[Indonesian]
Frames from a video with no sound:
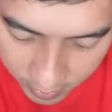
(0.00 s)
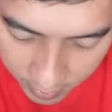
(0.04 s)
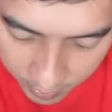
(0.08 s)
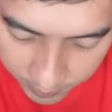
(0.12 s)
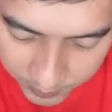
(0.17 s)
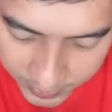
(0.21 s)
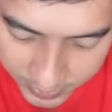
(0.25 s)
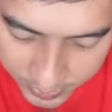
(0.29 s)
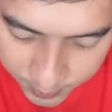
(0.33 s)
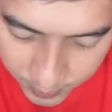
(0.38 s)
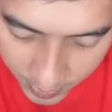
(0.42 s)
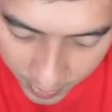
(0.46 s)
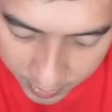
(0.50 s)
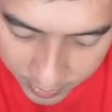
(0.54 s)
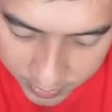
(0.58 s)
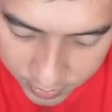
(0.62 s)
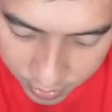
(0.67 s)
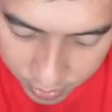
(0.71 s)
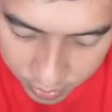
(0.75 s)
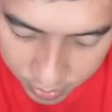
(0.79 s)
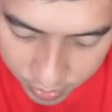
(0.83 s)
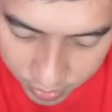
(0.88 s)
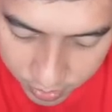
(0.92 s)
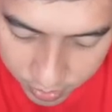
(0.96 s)
Apes
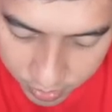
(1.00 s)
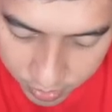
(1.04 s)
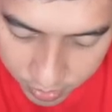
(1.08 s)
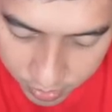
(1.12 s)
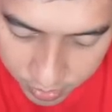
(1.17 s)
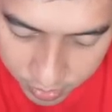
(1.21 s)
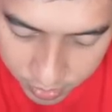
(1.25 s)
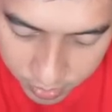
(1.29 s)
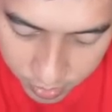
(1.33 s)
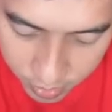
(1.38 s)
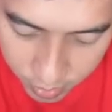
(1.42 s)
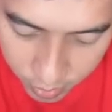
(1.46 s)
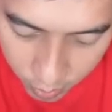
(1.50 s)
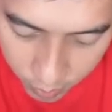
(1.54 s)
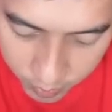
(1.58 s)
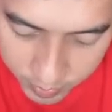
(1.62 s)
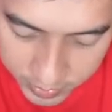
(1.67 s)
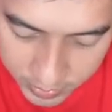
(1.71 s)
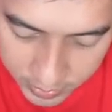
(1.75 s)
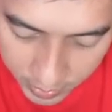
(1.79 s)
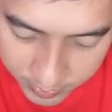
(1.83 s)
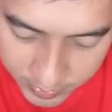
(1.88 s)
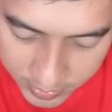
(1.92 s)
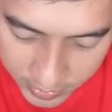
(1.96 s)
banget cok. Oh
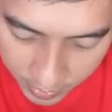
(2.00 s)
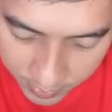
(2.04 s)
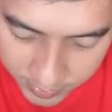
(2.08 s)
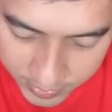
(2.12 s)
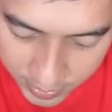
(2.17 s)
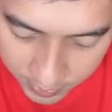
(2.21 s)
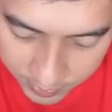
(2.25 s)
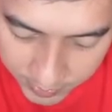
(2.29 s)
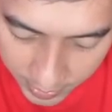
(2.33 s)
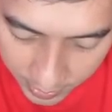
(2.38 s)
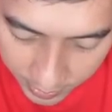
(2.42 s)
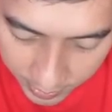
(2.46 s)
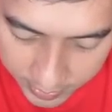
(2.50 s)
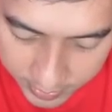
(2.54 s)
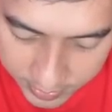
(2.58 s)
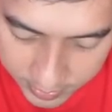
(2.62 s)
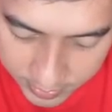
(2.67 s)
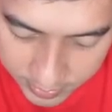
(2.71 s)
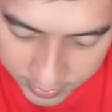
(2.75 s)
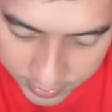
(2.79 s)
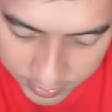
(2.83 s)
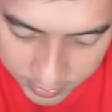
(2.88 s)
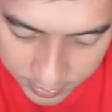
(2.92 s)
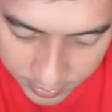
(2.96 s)
bisa bisa bisa menang
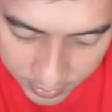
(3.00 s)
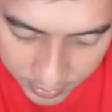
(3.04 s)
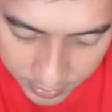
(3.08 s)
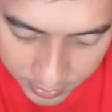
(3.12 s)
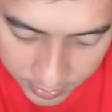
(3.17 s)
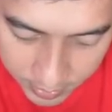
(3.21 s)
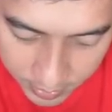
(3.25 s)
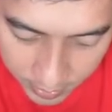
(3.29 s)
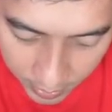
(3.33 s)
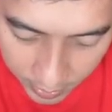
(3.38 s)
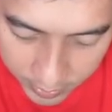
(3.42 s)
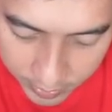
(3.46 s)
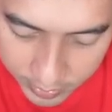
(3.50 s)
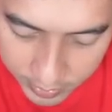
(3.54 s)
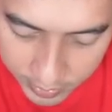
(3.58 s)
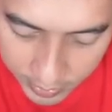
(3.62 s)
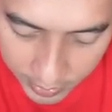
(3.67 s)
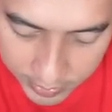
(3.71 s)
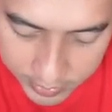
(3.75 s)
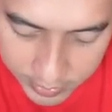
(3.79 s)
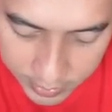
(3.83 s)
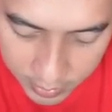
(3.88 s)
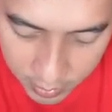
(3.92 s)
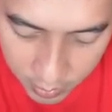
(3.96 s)
guys. Eh
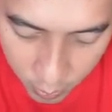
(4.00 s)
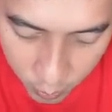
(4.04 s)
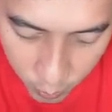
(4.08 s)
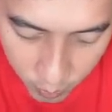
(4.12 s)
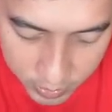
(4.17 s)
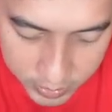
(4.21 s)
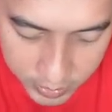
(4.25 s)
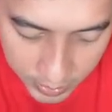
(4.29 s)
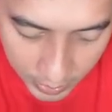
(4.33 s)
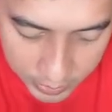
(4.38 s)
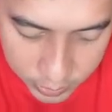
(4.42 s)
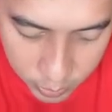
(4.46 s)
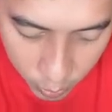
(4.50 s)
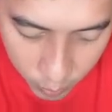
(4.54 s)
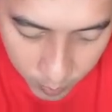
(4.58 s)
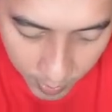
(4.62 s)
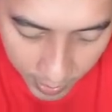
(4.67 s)
gila Jilong gue sih kacau